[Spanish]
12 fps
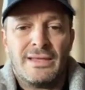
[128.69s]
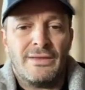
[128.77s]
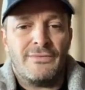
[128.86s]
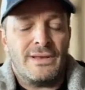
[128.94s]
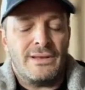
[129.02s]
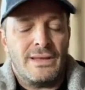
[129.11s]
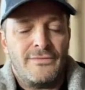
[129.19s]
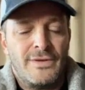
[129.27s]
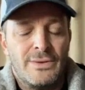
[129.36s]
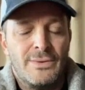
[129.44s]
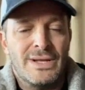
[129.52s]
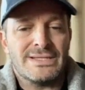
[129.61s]
Este
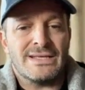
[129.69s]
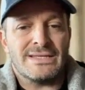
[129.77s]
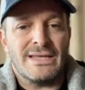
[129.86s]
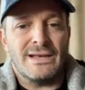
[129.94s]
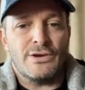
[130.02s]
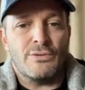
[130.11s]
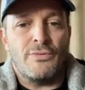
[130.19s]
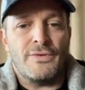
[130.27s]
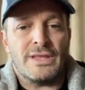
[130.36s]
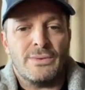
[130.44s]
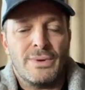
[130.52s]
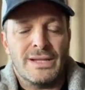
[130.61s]
festival se hace el Romo
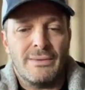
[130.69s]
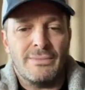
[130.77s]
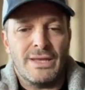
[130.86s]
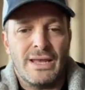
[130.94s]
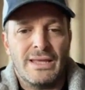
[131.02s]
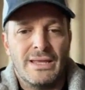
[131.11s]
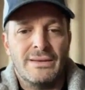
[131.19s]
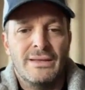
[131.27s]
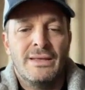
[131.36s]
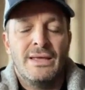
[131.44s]
Festival también ahí en,